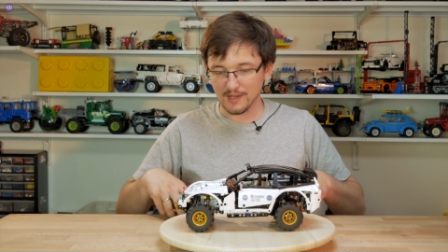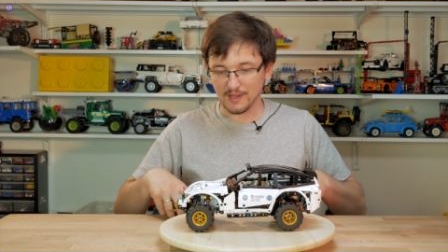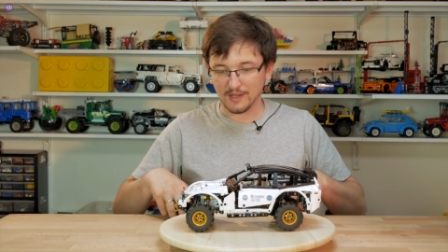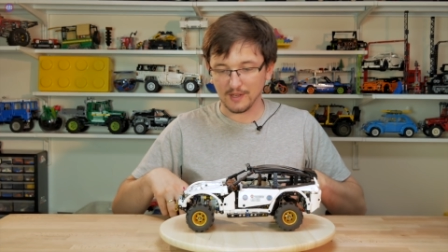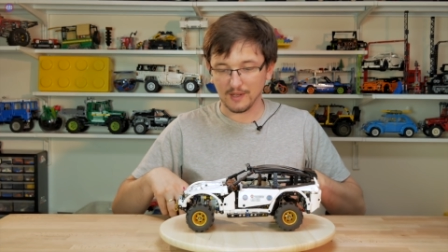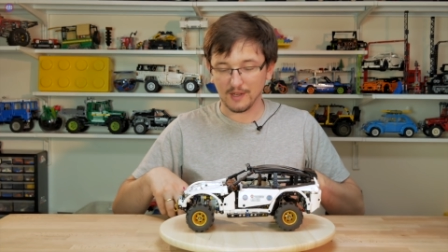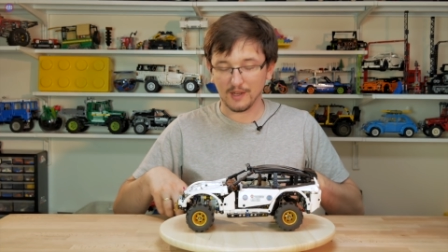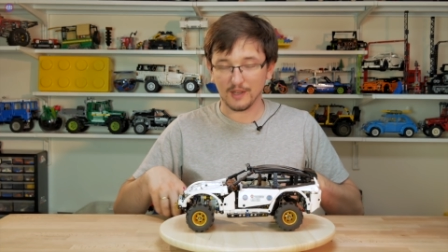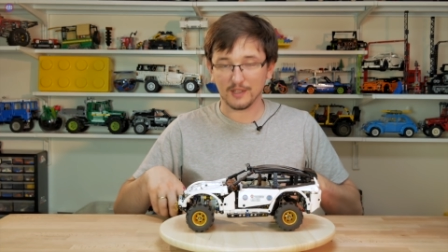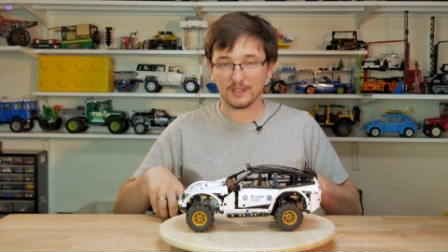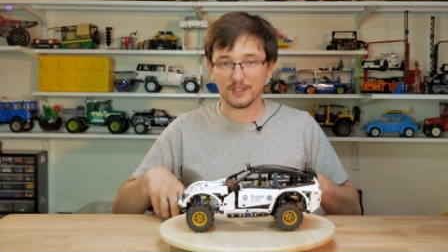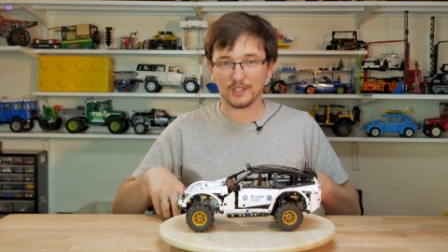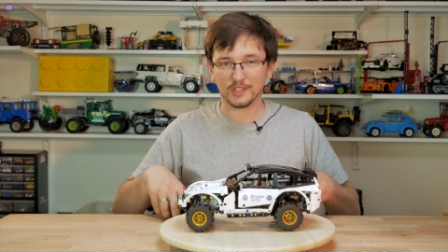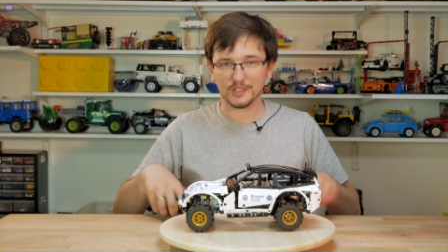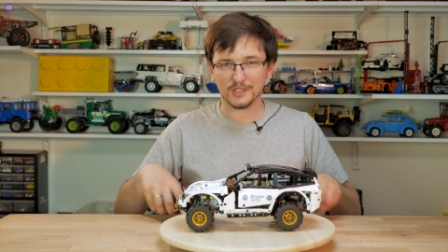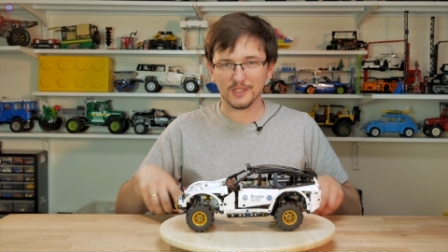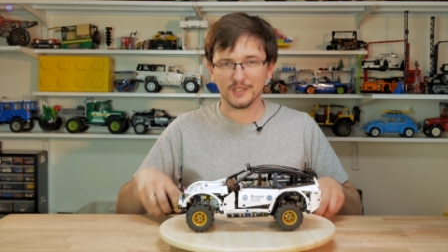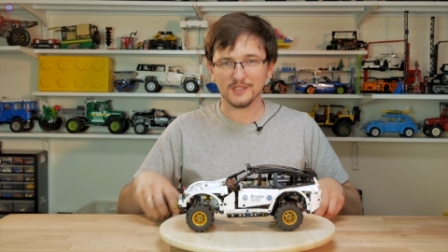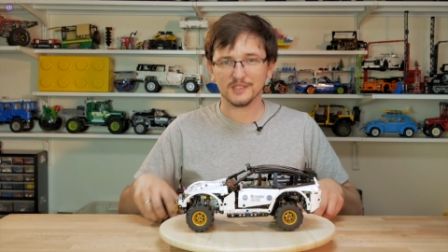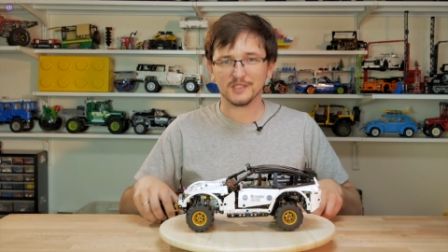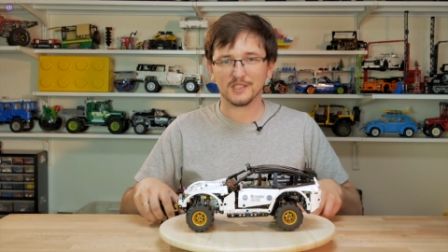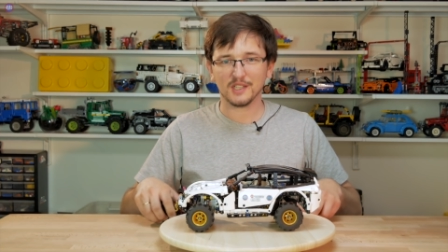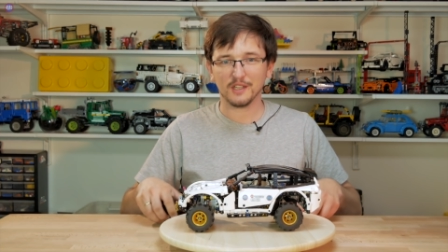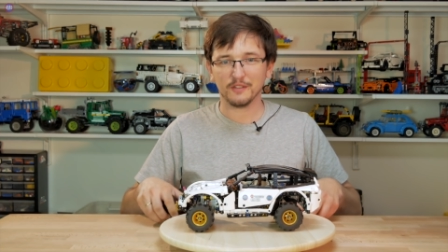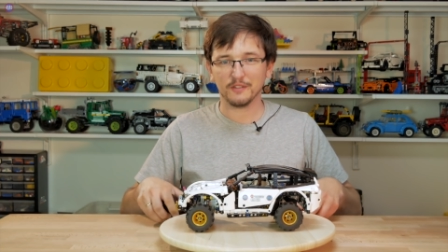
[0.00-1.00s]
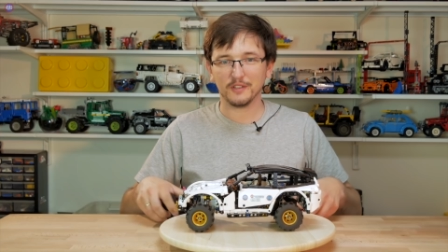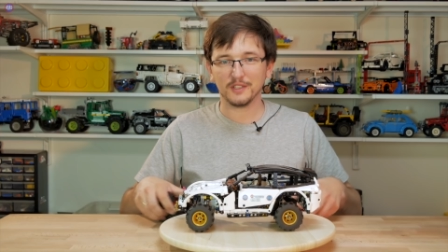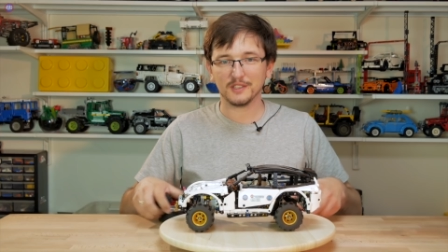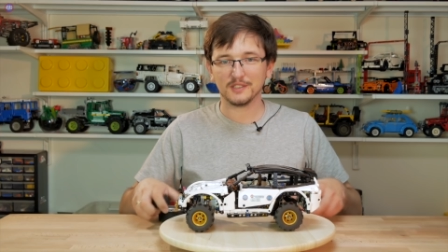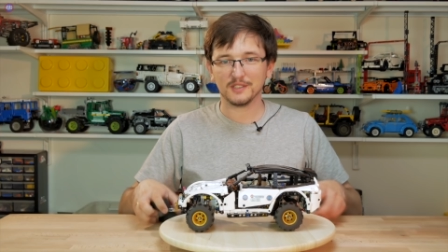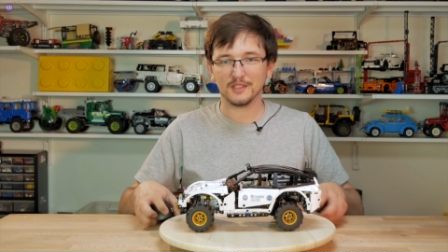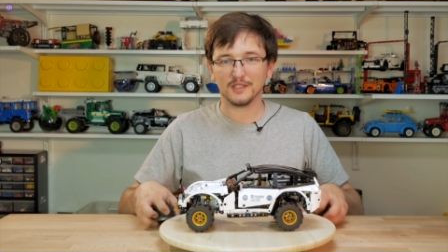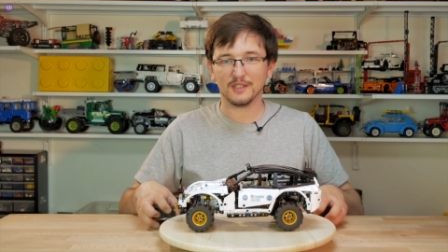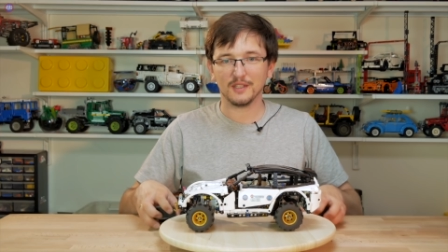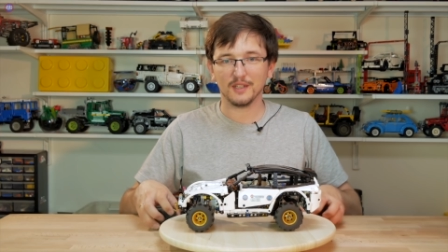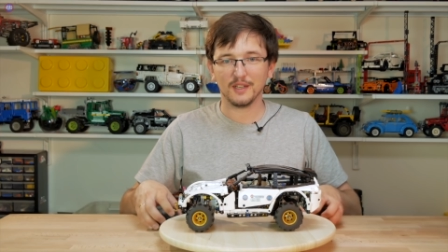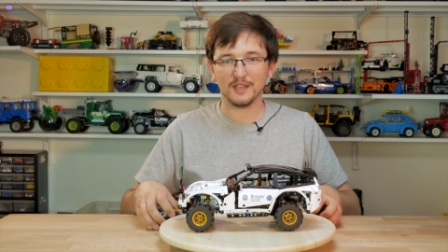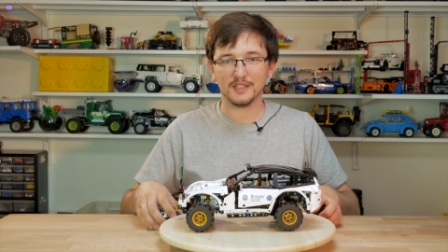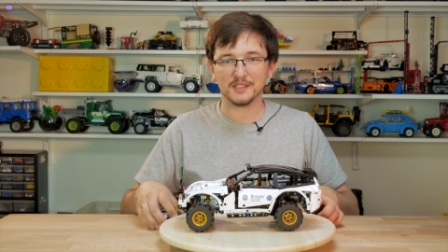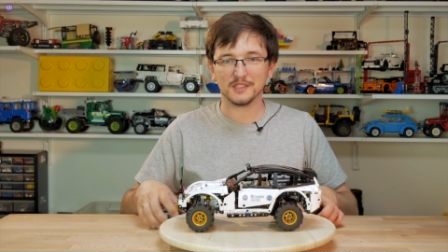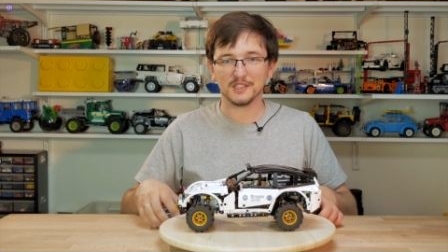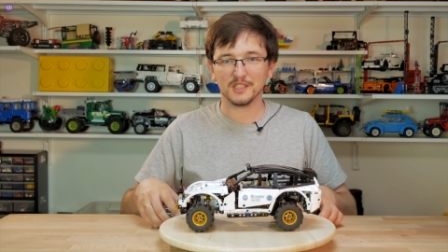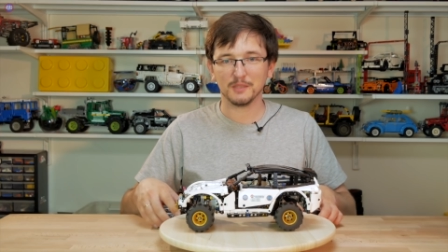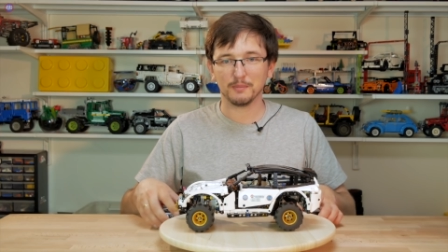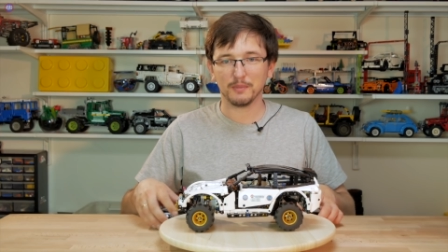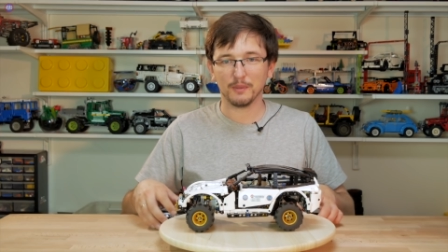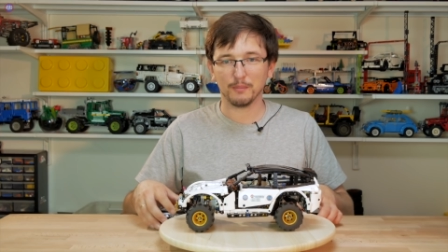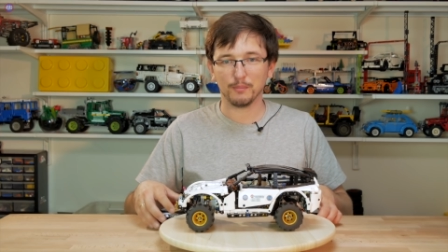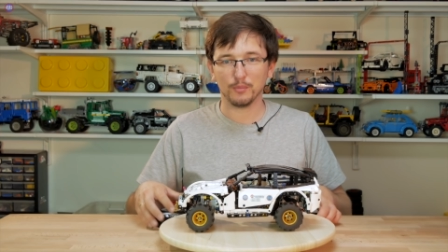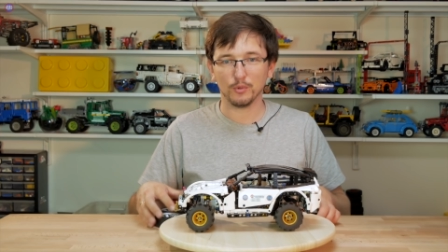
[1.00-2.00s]
а гражданская версия для
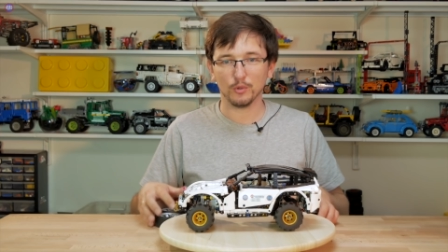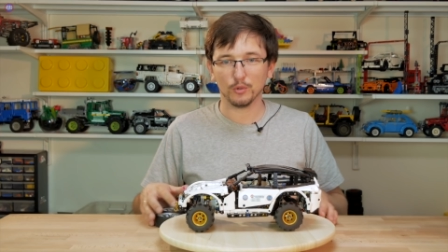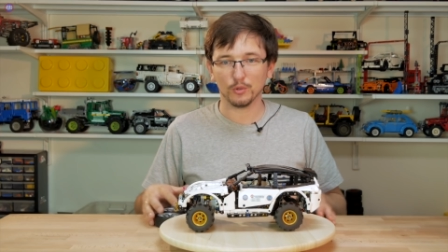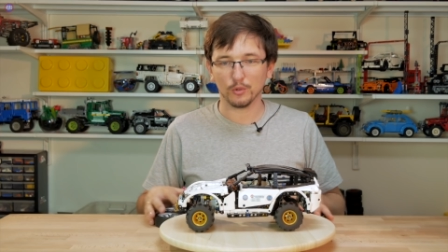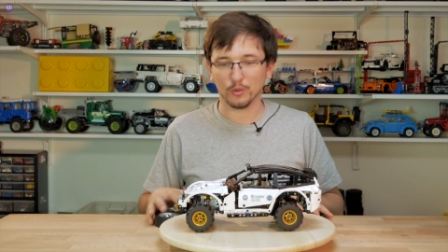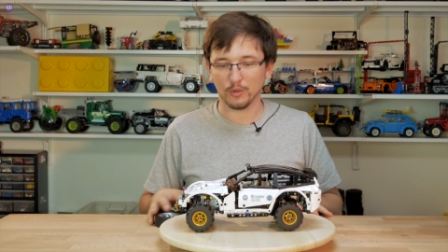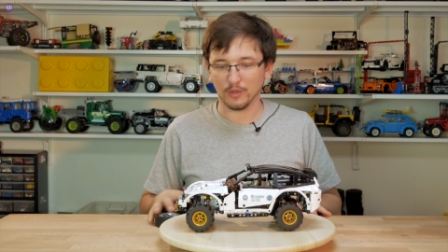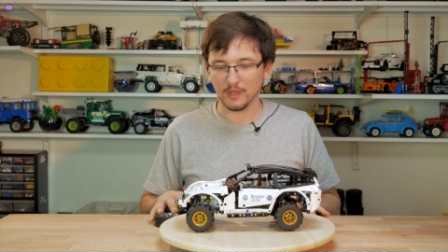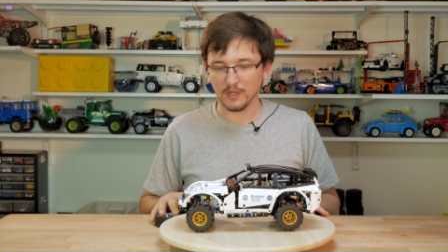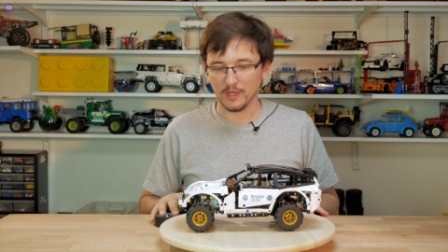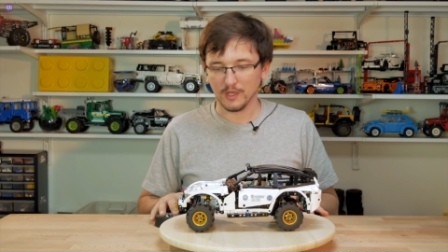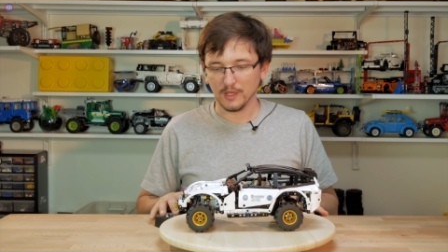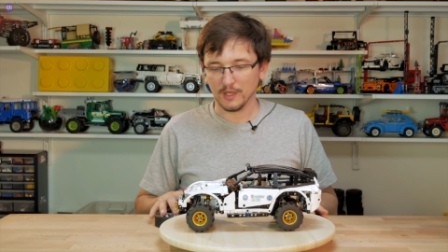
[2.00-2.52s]
езды по полу.